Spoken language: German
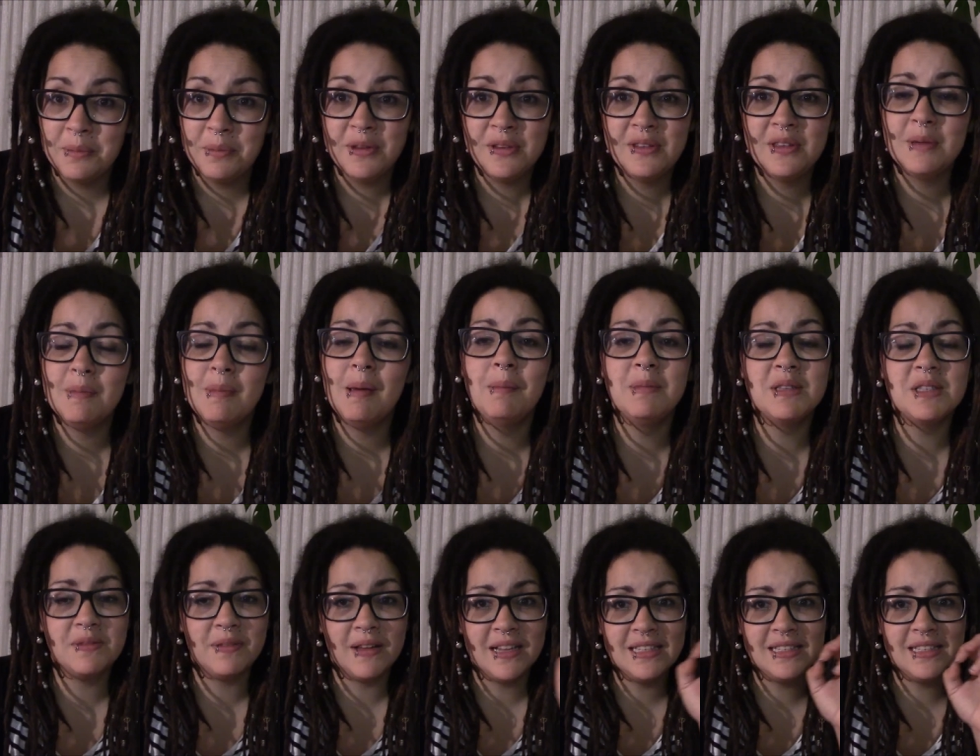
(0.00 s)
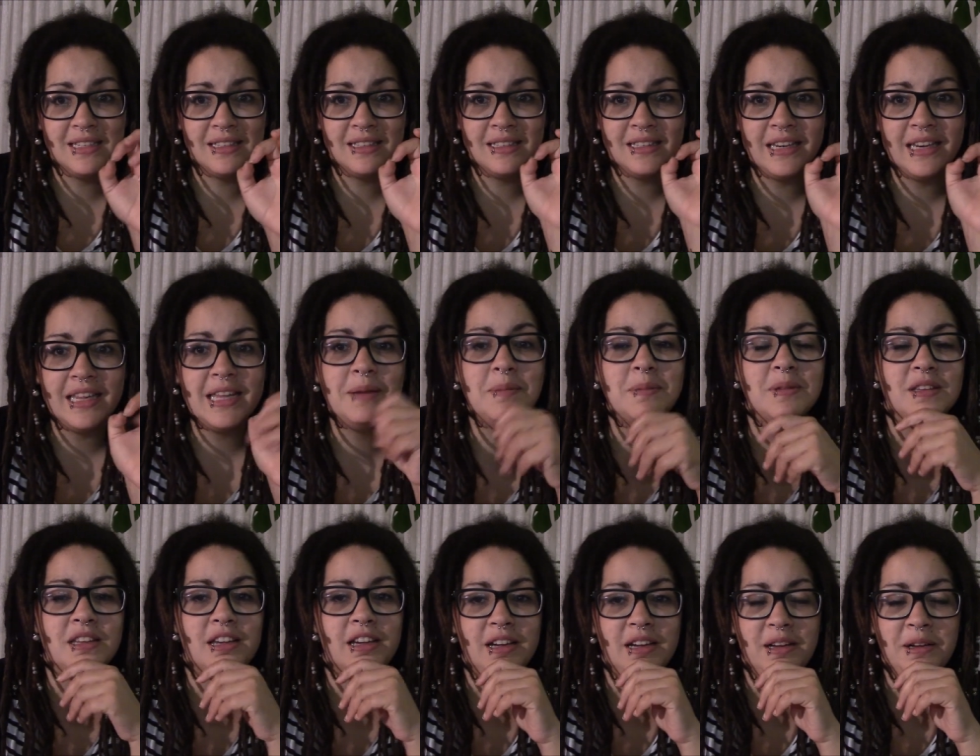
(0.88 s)
Bis zu meinem 20.
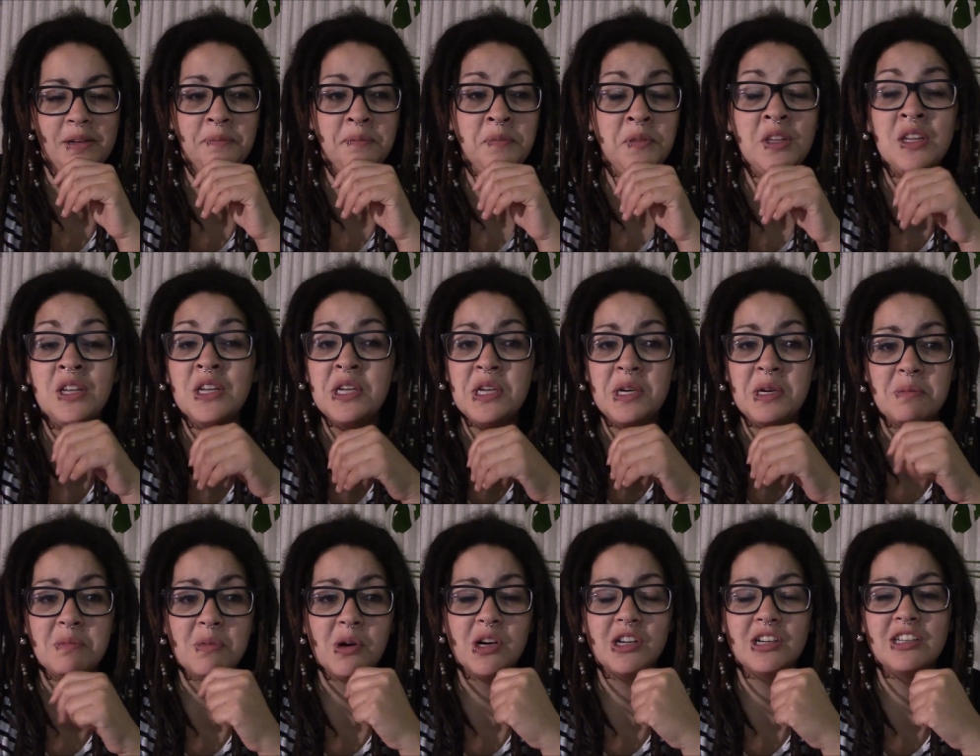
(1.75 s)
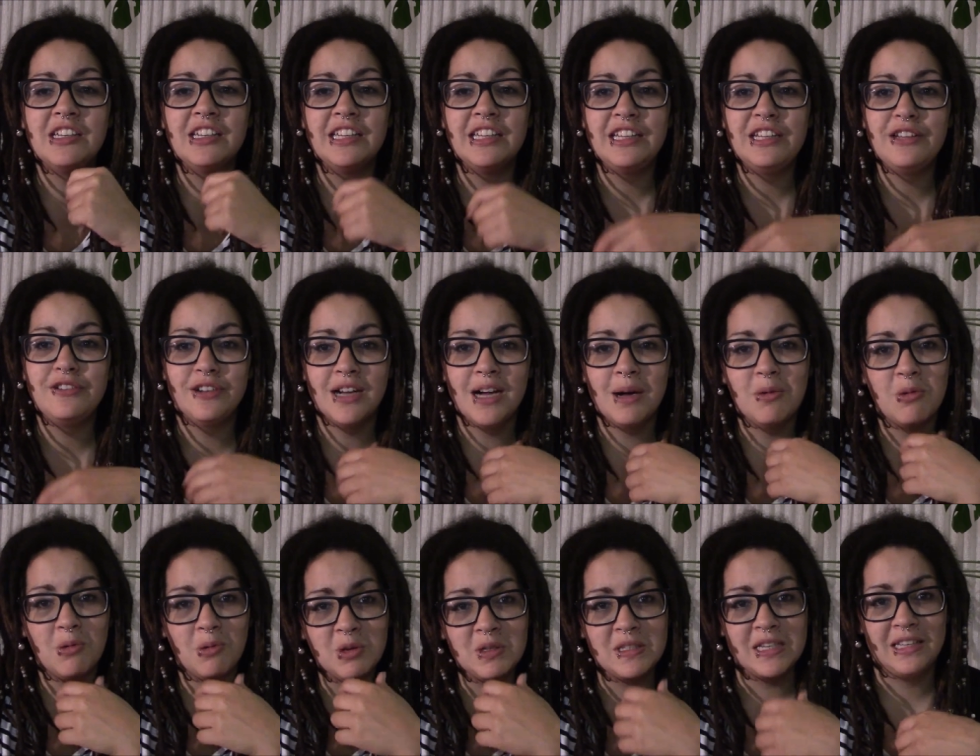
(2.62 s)
Lebensjahr mochte ich die
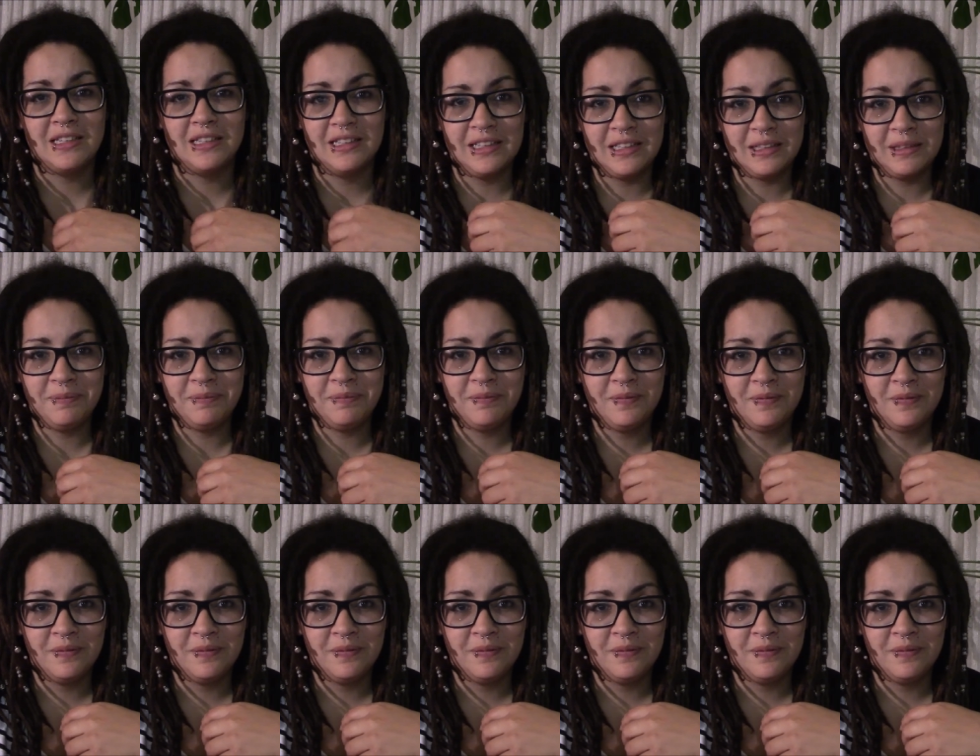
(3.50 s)
Farbe rosa nicht.